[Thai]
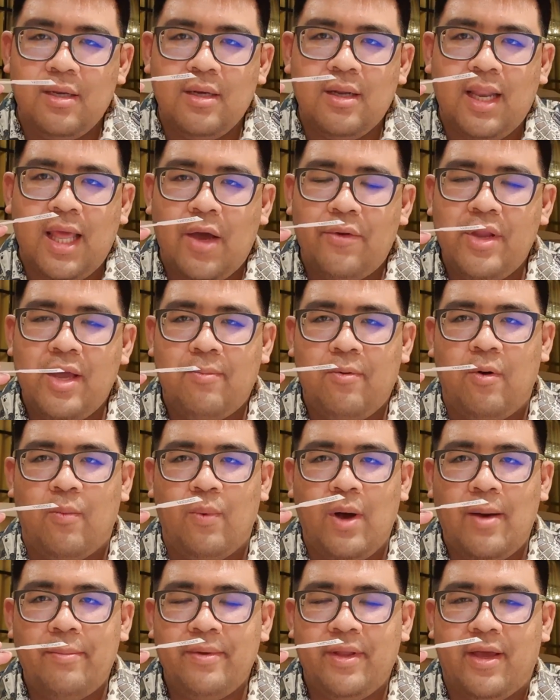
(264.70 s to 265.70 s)
ลึกๆแล้วเนี่ย ผม
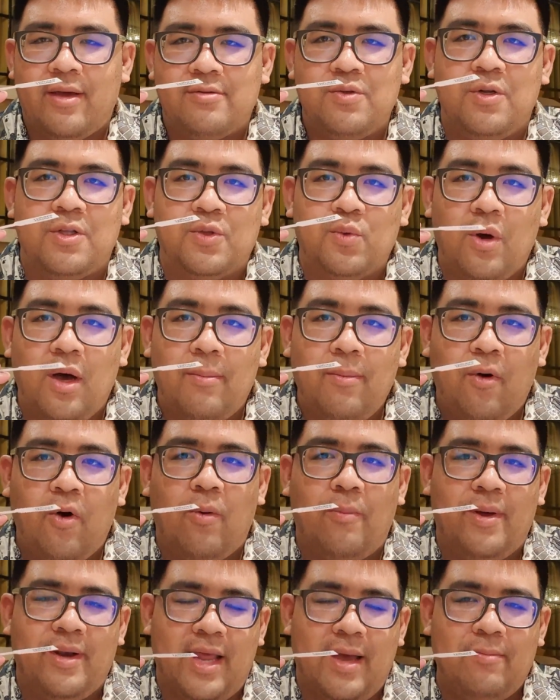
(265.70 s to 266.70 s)
ว่าเนี่ยส่วนตัวผ
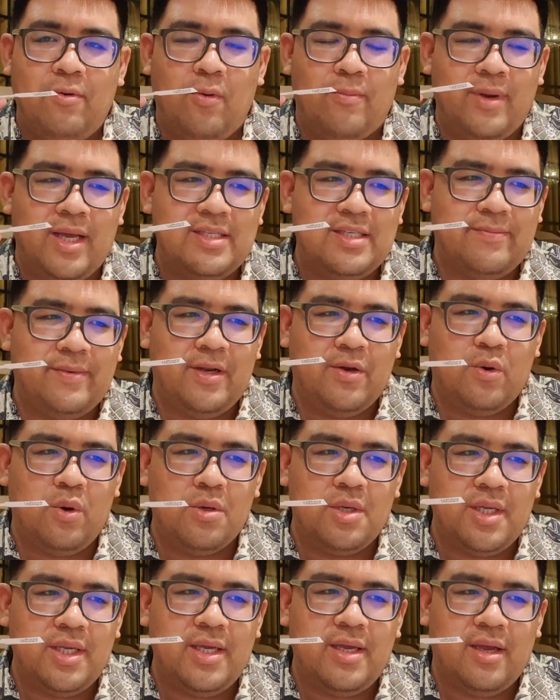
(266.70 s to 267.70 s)
มนะ ผมน่าจะเป็นค
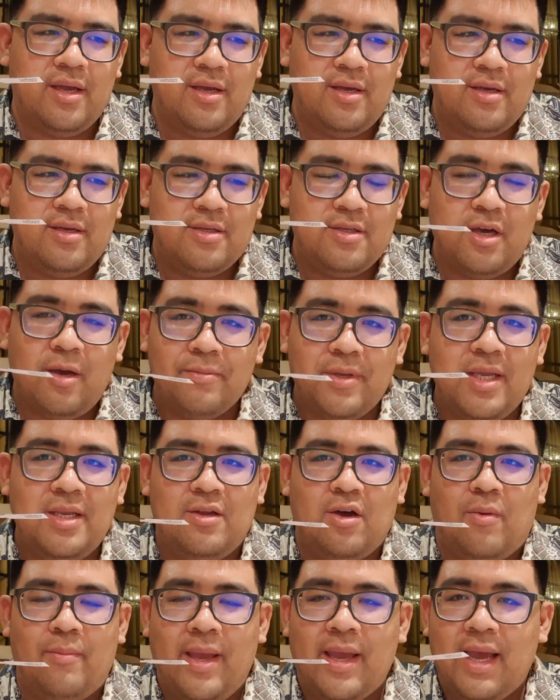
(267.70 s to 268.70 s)
นที่ชอบกิน
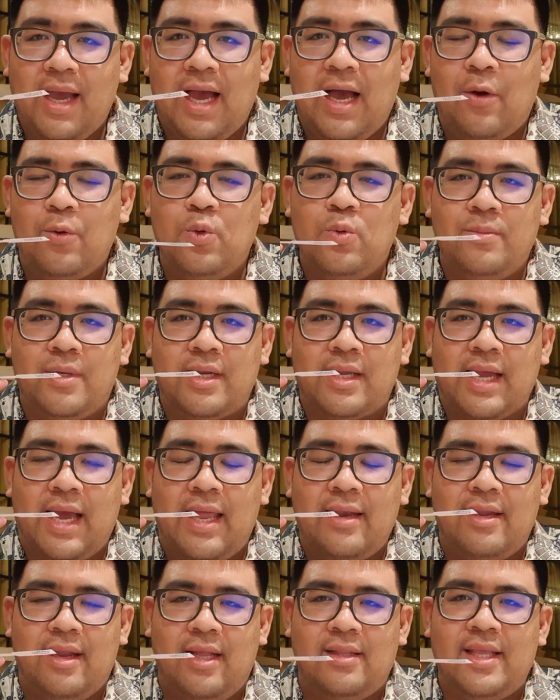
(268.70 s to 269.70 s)
ดอกไม้ขาว อยู่เหมือน
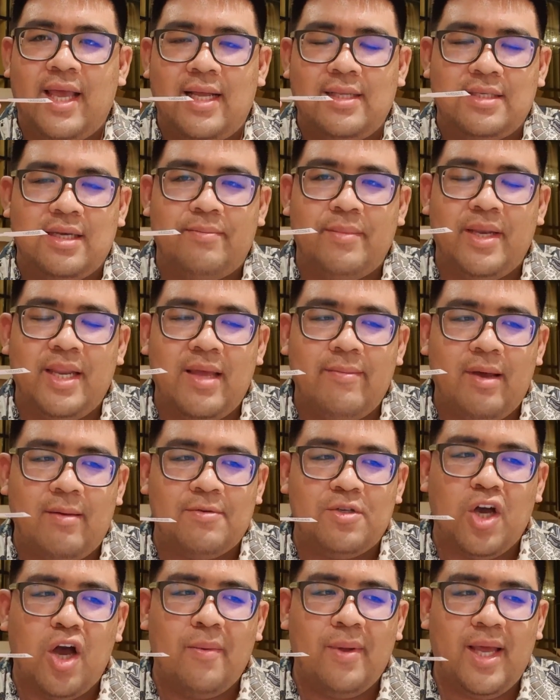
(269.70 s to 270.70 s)
กันนะ แต่อาจจะไม่ได้แบ
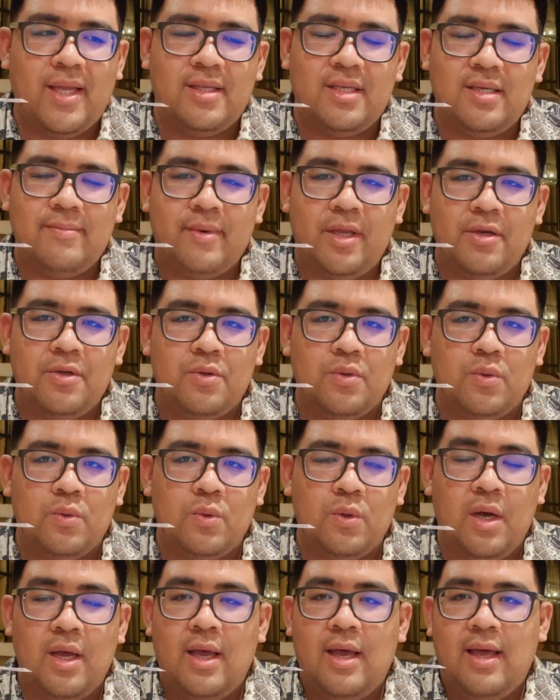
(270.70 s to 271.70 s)
บชอบอะไรที่มันดู
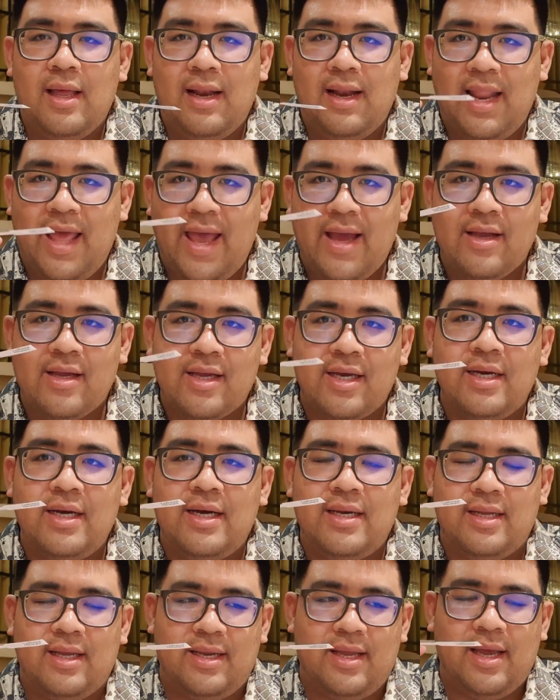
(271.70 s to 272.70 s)
แรงเกิ
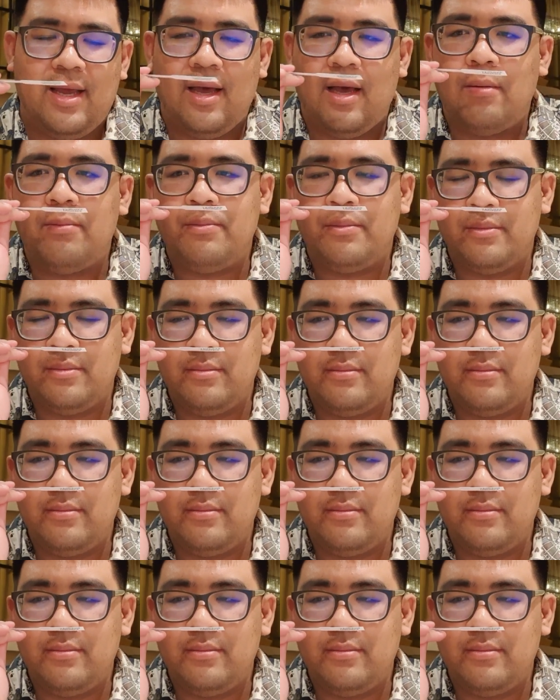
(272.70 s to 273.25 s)
นนะครับ